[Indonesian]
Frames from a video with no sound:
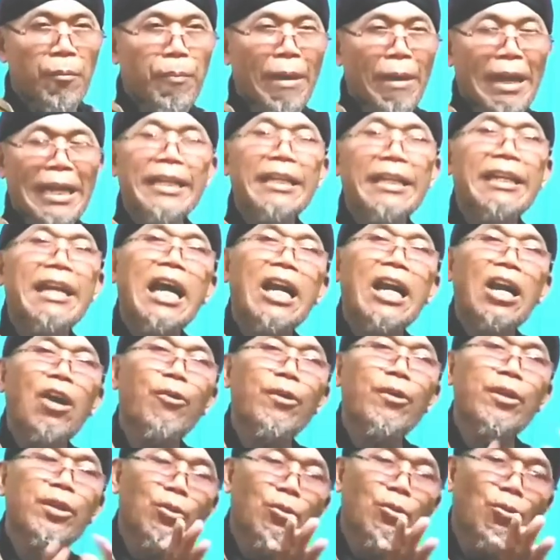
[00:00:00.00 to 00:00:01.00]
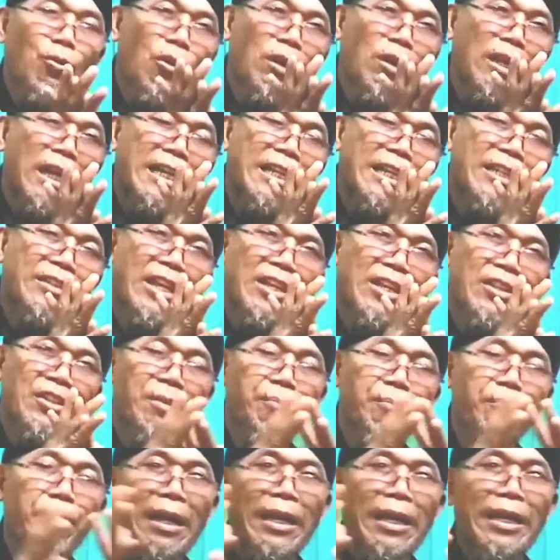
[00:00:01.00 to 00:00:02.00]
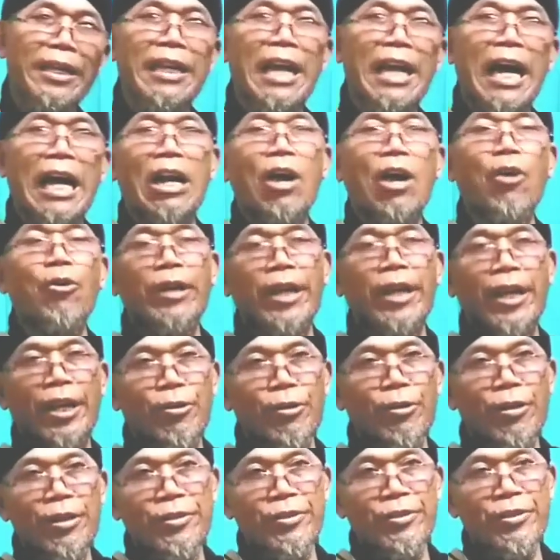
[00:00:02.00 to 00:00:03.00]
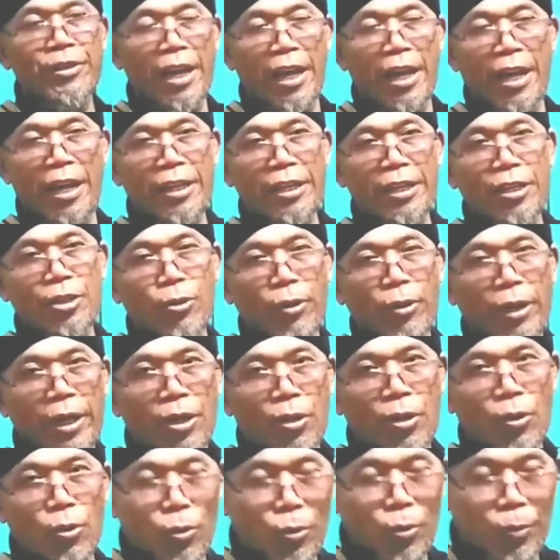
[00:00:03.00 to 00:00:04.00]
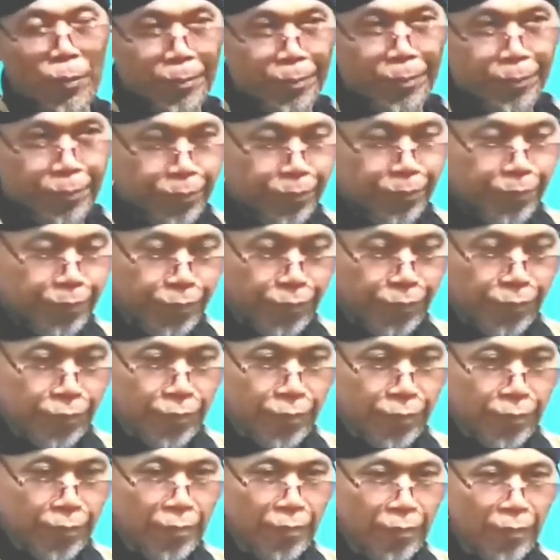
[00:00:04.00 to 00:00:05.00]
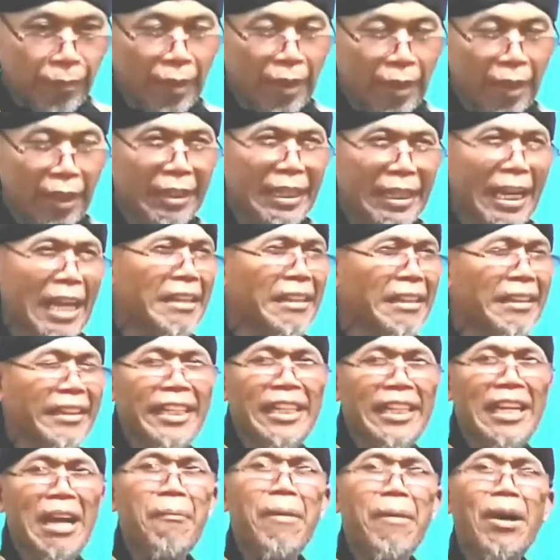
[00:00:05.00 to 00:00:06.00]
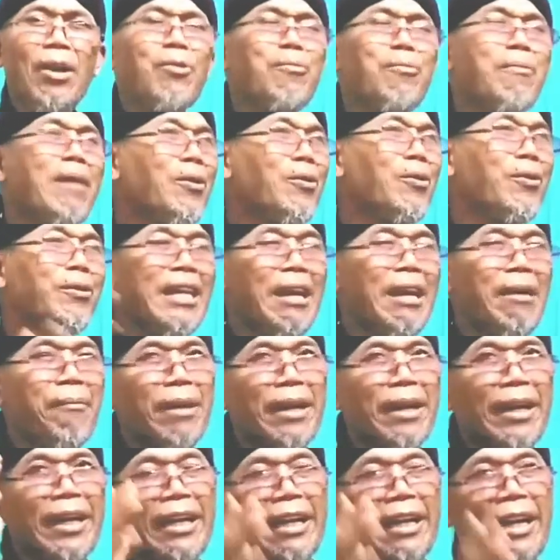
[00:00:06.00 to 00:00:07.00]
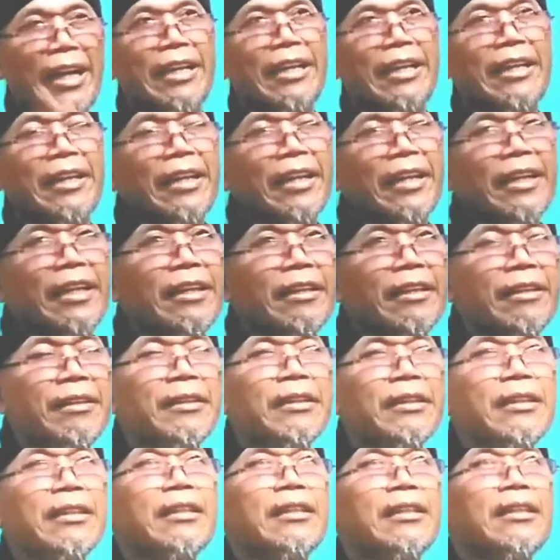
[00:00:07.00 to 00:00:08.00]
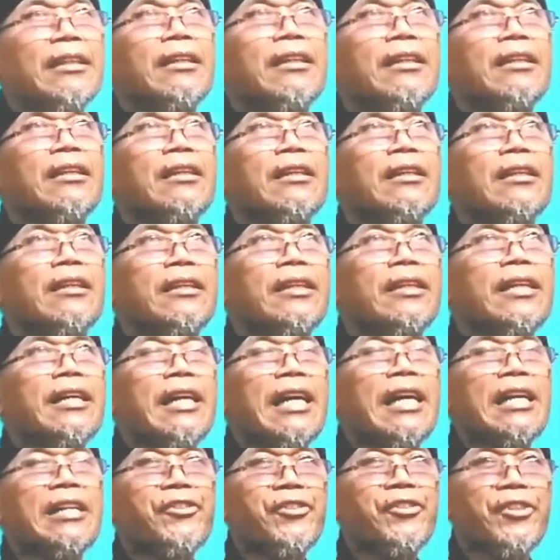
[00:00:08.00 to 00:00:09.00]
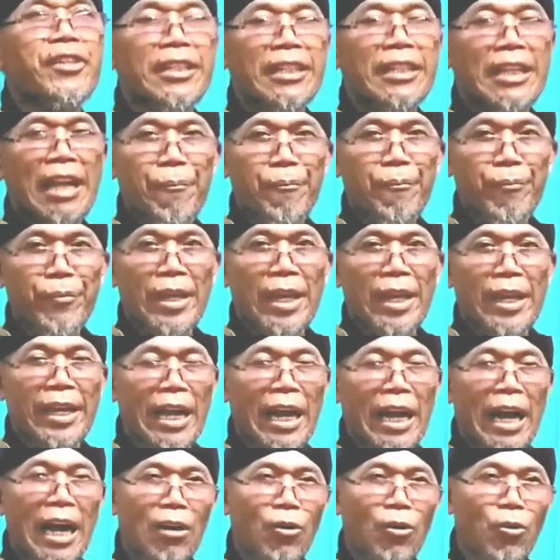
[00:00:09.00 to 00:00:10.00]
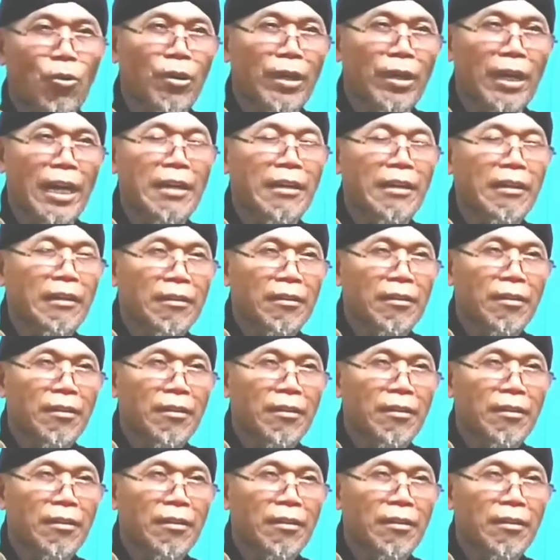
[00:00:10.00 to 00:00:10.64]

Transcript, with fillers: paling galau itu organisasi paling galau di Indonesia itu NU dan tidak malu-malunya mereka ini dengan sikapnya yang arogan